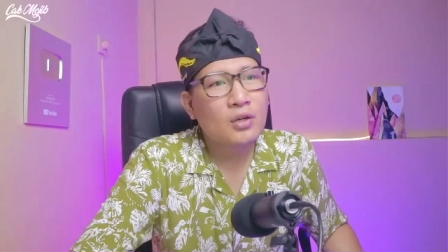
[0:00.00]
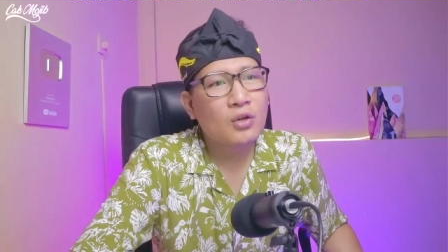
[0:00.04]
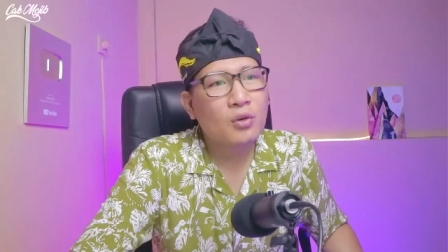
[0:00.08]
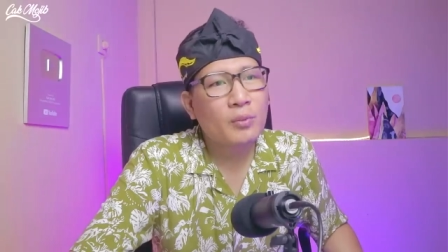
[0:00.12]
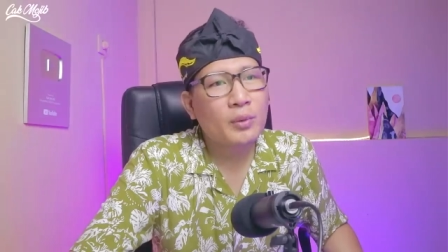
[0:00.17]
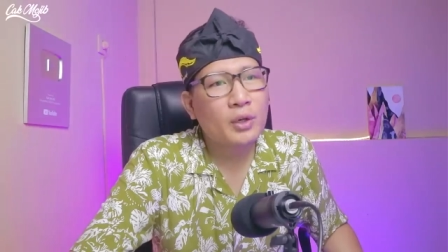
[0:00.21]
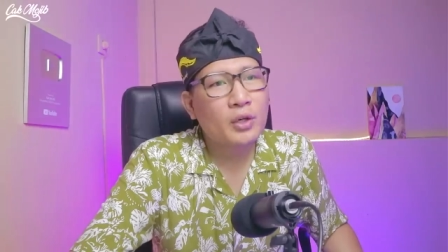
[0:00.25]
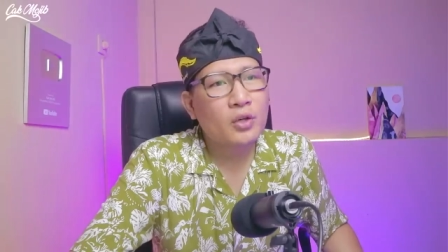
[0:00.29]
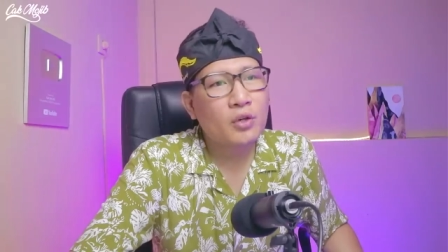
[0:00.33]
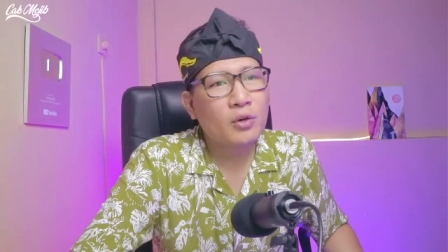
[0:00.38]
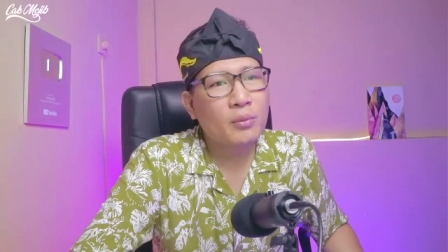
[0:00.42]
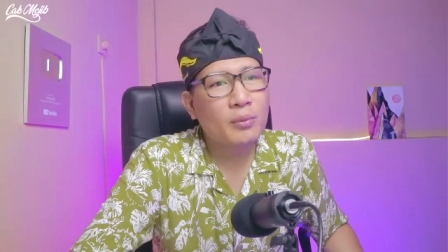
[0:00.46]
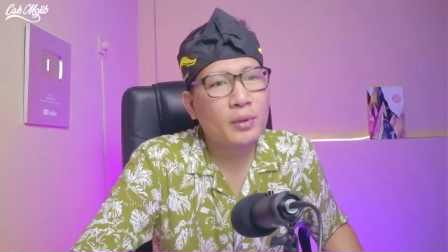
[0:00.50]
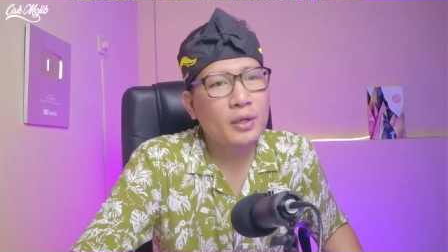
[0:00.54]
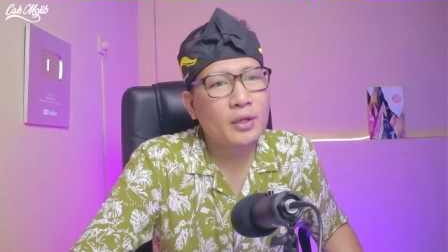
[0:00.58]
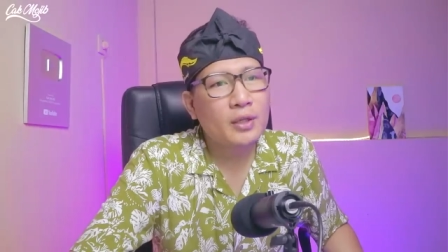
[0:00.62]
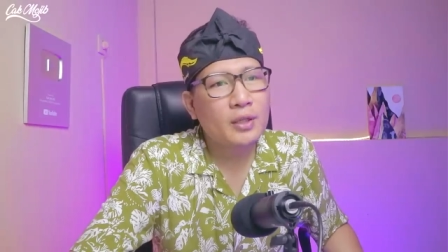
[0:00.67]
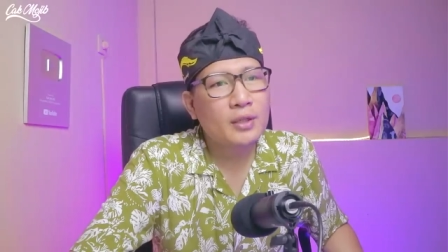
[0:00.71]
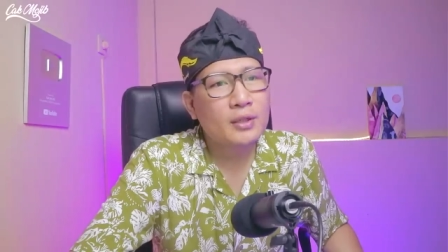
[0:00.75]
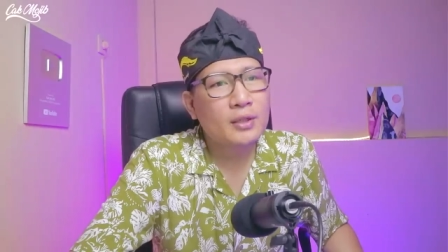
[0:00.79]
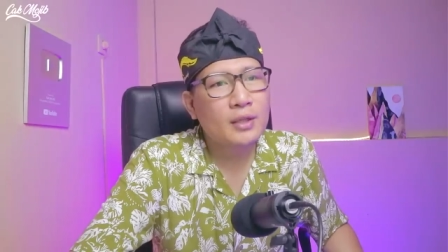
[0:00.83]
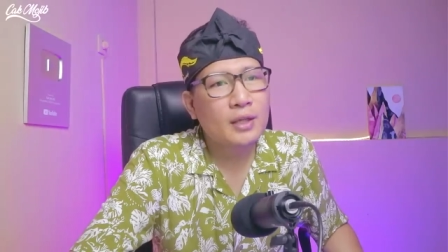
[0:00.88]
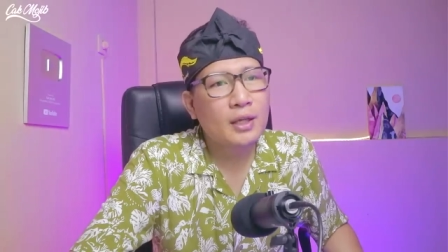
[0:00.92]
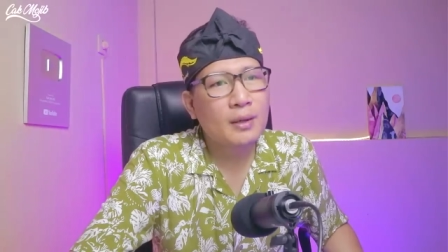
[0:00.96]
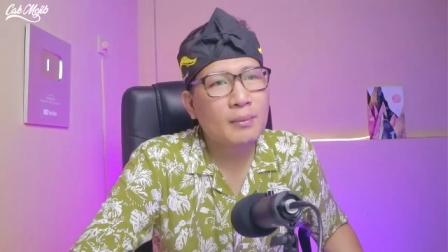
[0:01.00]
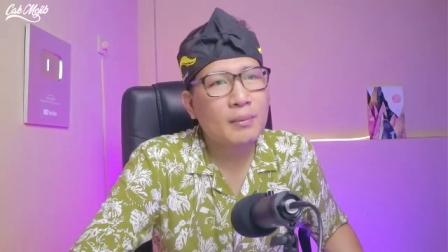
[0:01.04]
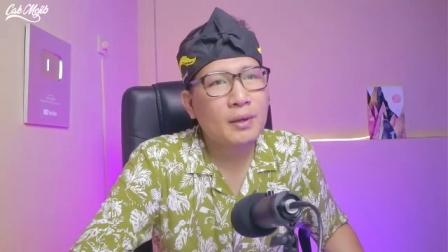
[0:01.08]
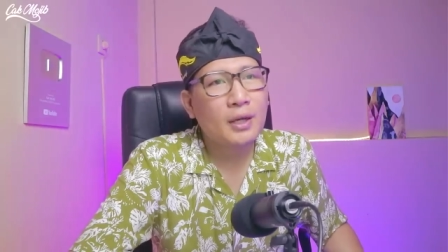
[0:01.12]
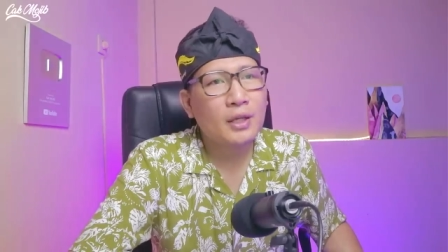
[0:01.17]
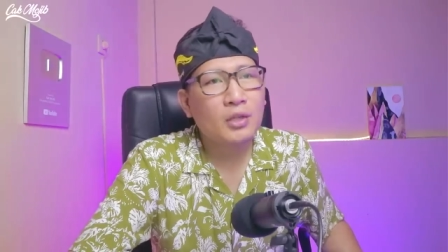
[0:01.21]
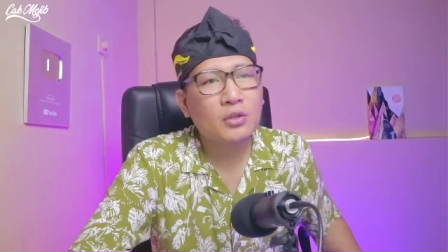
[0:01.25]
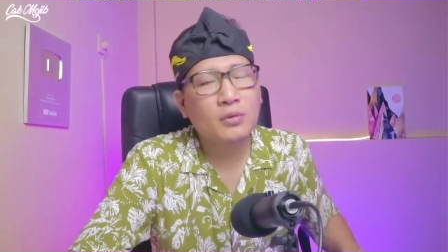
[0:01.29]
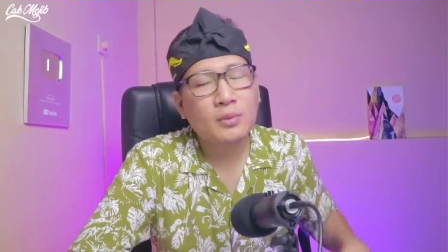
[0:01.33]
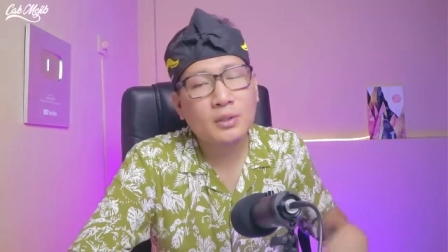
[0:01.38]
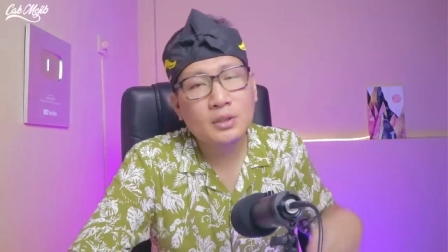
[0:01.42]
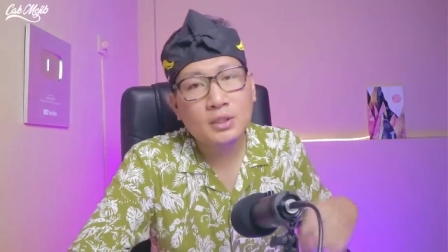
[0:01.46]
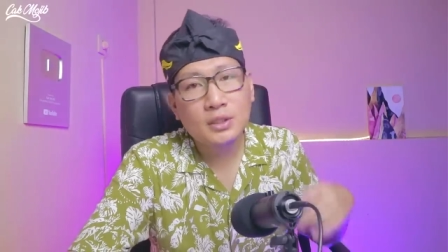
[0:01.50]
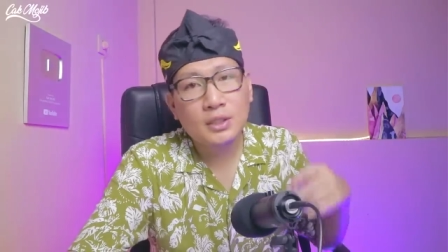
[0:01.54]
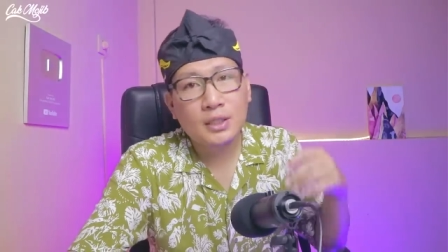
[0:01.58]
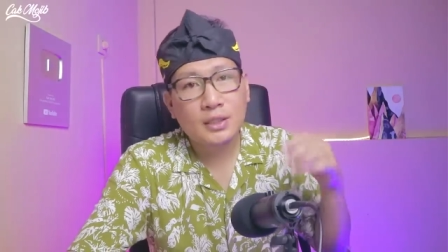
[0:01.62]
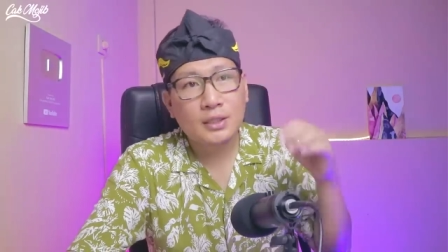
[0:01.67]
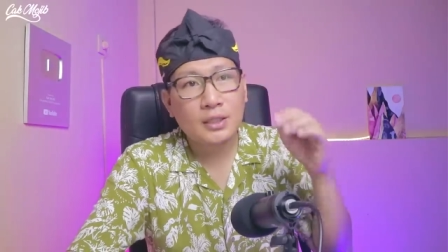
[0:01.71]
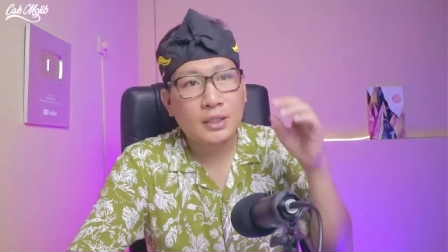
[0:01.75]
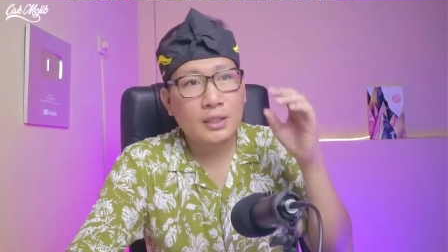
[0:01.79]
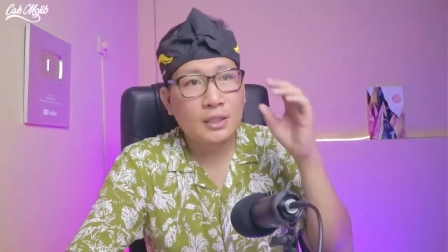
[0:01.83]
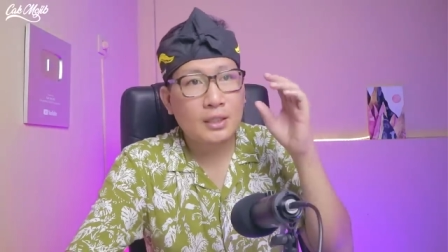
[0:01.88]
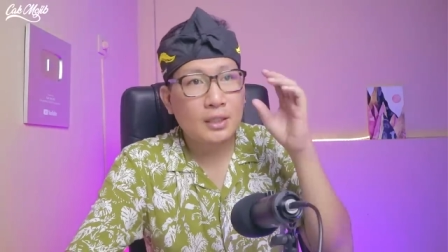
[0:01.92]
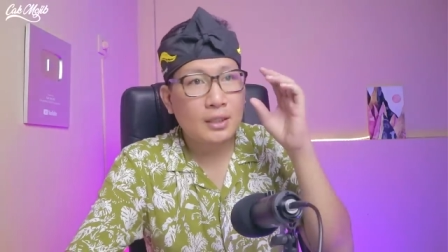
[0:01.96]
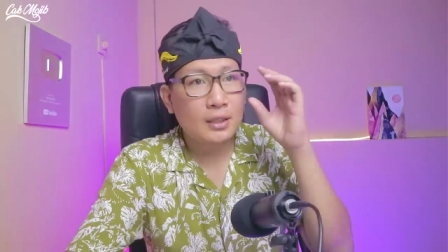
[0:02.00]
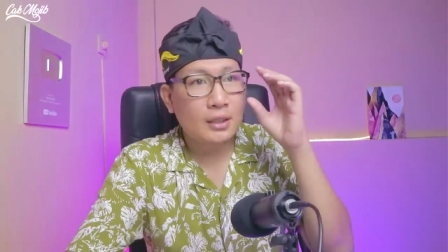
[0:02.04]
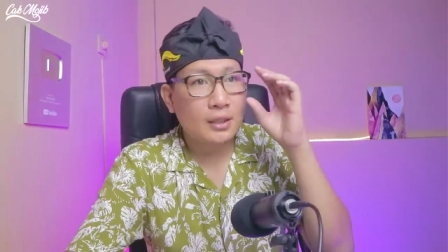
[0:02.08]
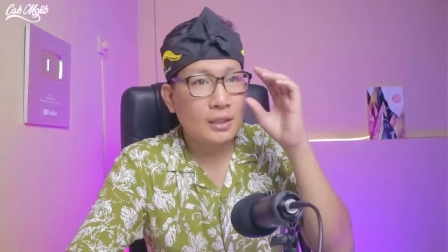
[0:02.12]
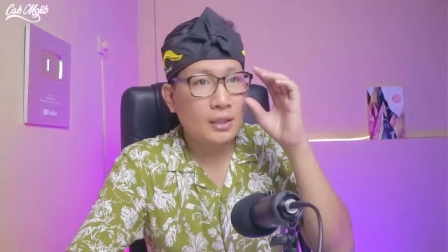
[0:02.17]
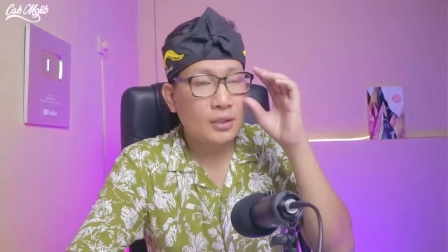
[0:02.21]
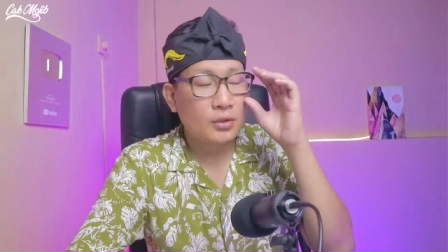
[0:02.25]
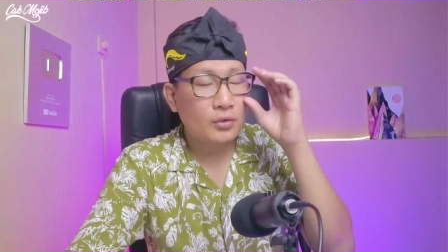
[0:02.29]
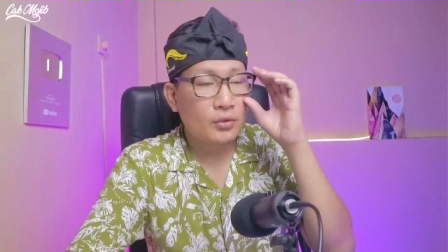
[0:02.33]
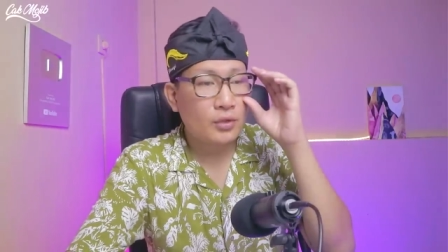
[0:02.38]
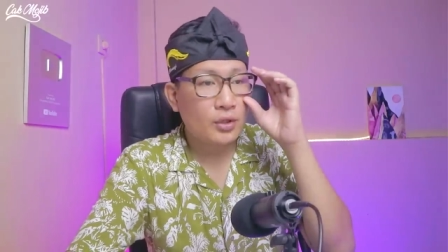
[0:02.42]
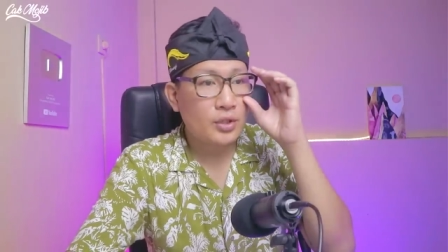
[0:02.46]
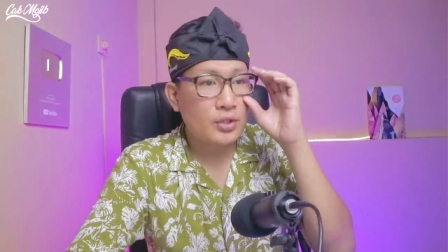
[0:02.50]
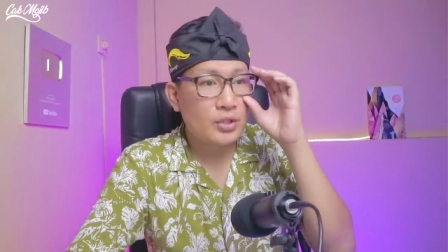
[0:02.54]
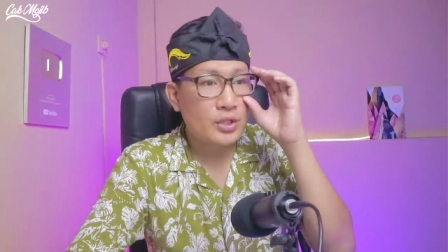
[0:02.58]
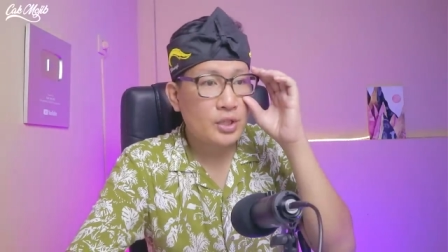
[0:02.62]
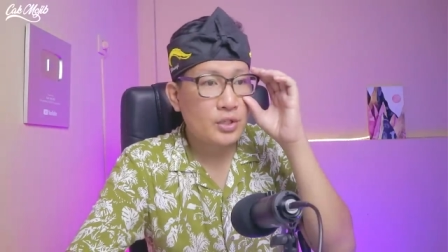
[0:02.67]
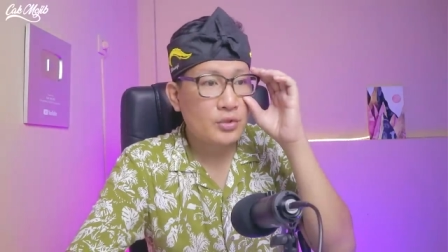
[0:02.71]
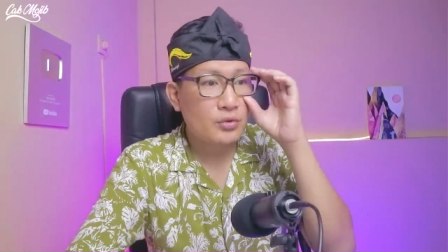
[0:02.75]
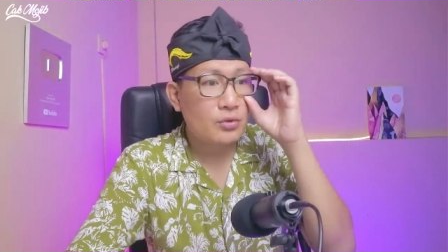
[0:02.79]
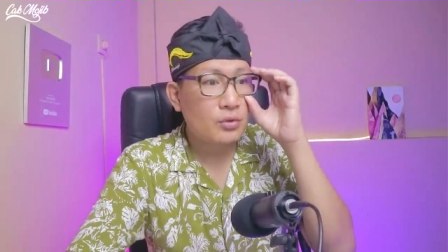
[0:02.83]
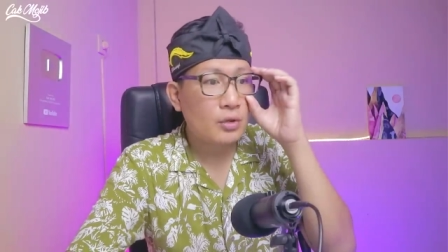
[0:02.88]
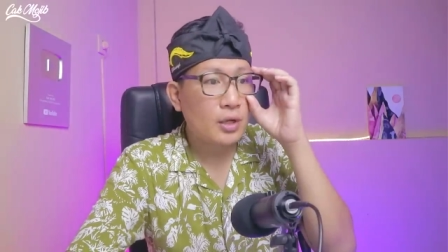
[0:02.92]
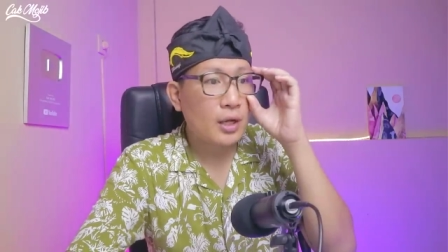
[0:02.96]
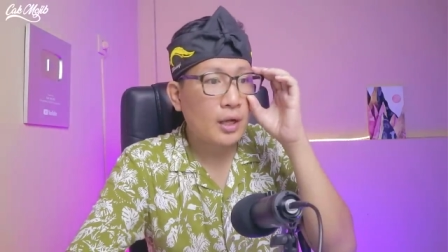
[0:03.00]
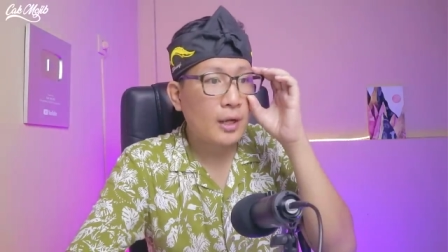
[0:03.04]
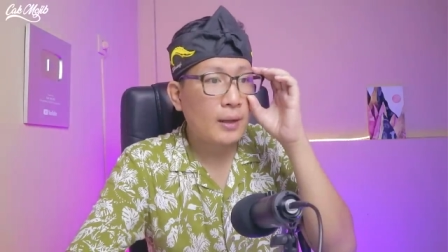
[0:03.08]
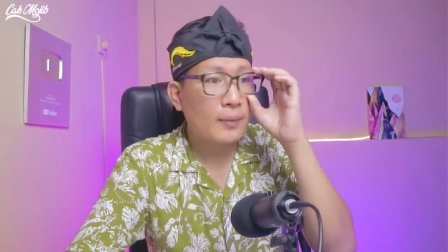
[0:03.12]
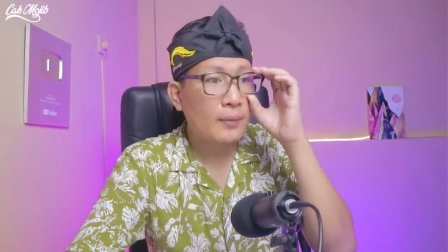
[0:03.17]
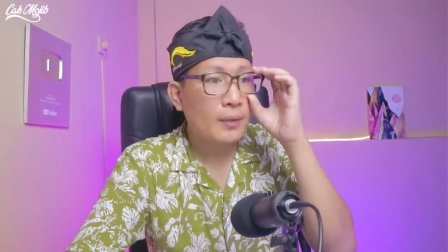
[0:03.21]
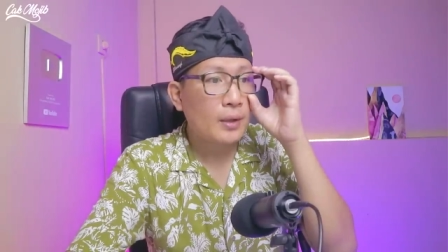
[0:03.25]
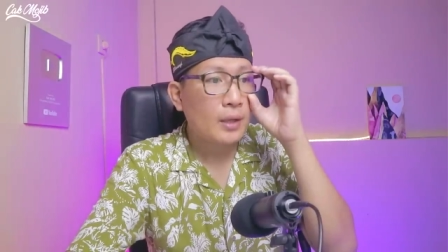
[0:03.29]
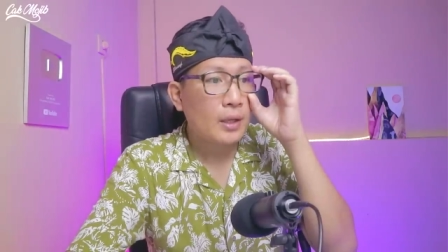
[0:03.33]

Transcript: komen-komen yang tidak baik itu pasti datang dari Indonesia juga.